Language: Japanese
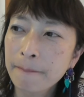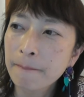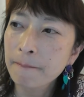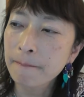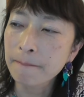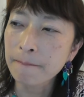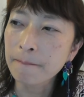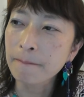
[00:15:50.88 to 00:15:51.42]
う
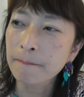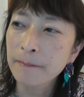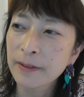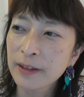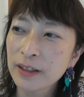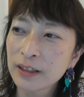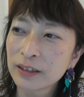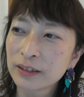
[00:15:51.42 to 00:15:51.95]
ん、
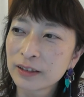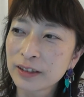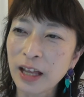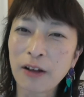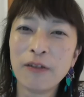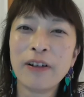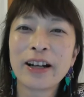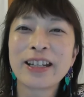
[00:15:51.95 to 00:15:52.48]

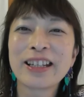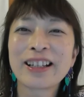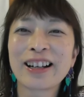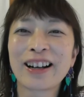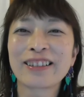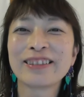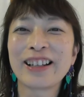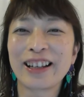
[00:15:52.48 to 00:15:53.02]
3割以
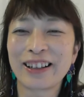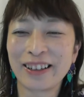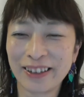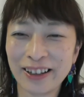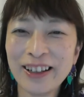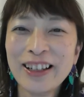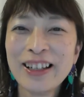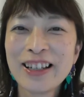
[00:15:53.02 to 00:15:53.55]
下くらいか
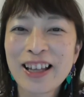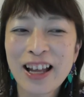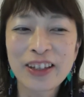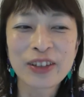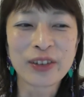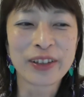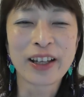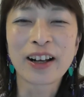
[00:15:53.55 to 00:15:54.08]
なあ
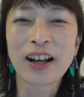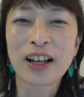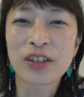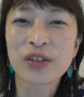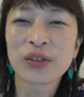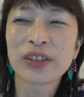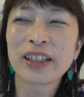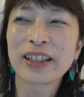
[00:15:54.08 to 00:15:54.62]
とはなんか
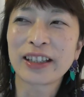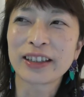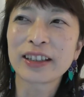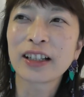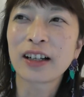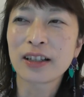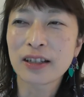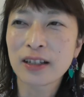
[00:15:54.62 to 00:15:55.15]
遊んでたっ
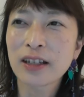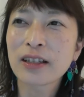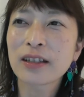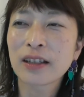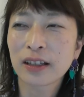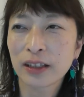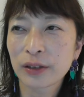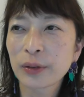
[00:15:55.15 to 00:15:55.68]
て感じでし
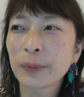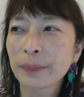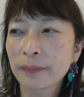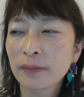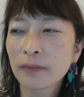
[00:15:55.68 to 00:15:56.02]
たけど